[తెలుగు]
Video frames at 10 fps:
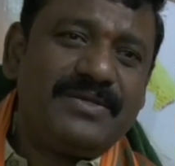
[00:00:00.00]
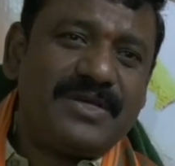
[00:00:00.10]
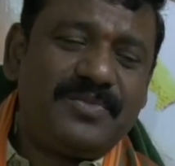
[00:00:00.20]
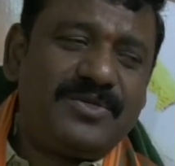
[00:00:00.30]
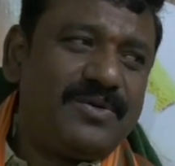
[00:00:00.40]

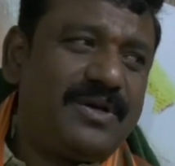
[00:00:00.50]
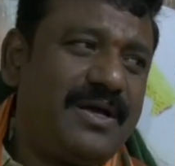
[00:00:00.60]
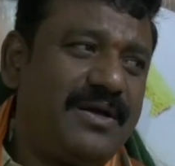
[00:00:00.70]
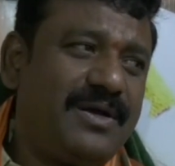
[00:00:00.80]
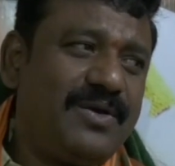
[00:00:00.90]
సబ్సిగూడ
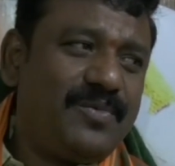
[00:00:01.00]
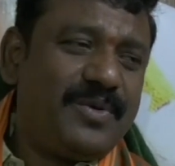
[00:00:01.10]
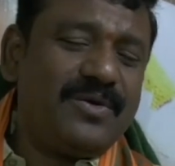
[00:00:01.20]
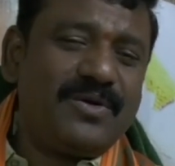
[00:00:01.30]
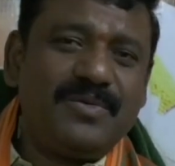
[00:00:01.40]
అంటే
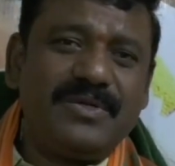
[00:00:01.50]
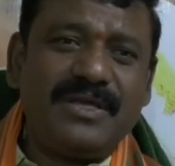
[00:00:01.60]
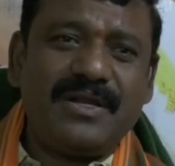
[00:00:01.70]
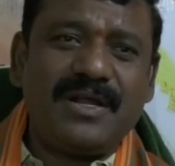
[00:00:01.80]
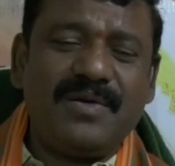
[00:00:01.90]
ఉప్పలు ఒకటి
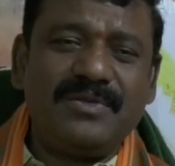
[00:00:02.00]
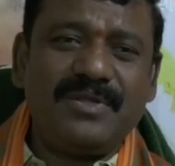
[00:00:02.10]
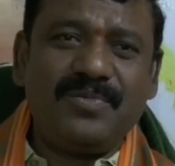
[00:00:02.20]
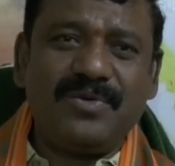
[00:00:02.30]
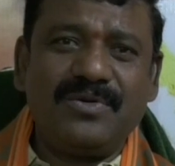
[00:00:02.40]
పోతే
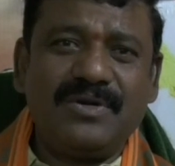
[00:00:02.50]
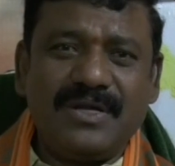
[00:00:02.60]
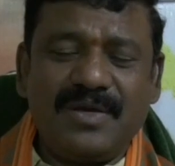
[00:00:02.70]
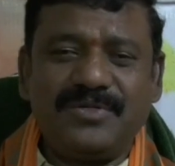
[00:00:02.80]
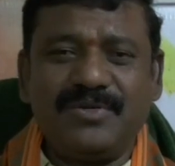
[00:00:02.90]
రామంతాపూర్
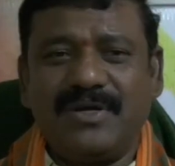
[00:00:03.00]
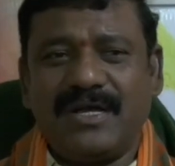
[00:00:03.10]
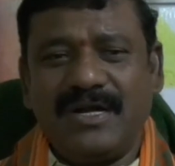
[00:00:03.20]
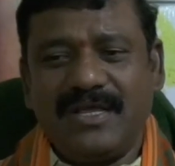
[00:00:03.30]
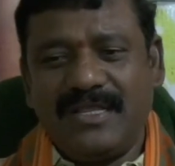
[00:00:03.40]
నుండి అప్సిగూడ
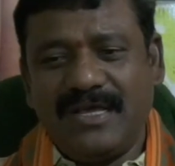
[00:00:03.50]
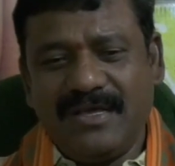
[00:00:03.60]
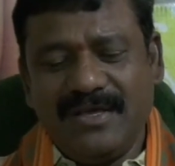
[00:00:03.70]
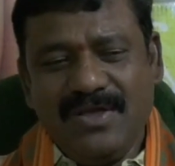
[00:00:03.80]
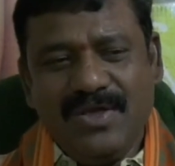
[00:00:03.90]
కాడికి
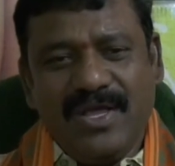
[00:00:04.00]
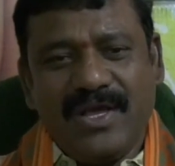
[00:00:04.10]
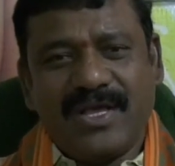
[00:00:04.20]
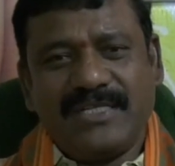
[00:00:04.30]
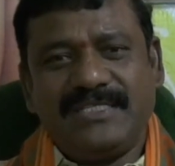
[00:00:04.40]
వెళ్ళాక
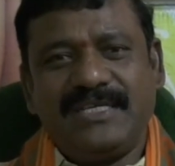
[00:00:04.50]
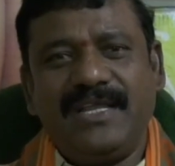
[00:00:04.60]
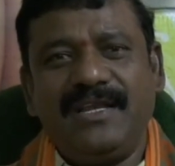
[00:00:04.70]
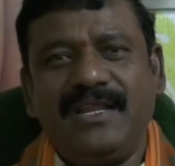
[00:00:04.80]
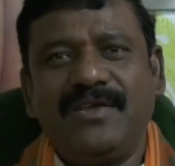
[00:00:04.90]
ఒక్క
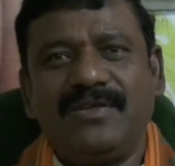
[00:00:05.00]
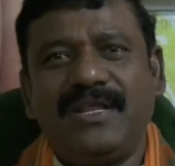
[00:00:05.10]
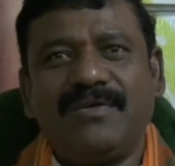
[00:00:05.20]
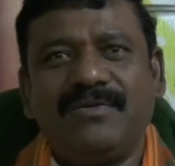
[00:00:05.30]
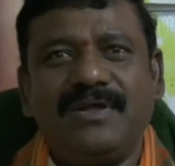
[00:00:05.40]
చైన్ లింక్
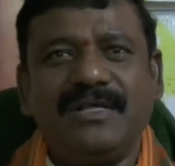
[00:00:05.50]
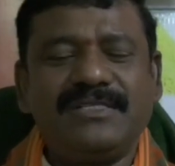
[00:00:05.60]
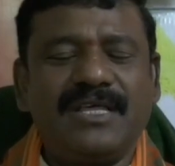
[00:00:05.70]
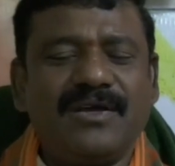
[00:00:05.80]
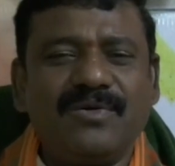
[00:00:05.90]
లేకుండా
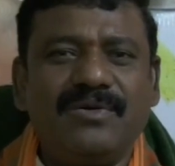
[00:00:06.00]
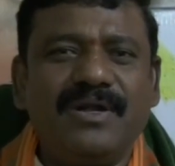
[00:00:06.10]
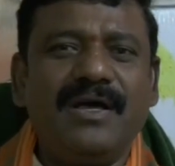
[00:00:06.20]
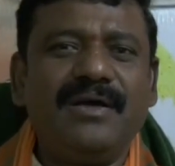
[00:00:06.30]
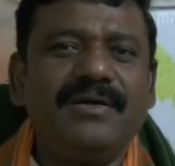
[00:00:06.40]

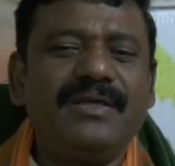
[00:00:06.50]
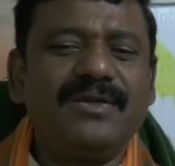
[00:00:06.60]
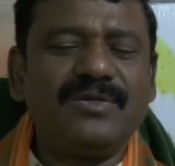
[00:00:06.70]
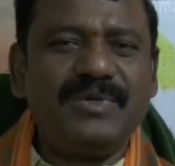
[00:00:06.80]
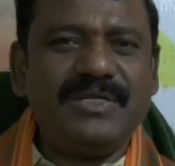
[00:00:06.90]
తెగకుండా
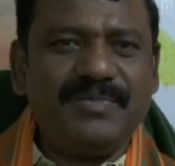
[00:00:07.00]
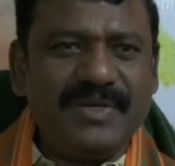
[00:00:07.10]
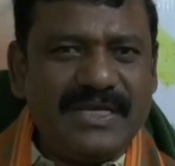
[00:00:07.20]
ఈరోజు బీజేపీ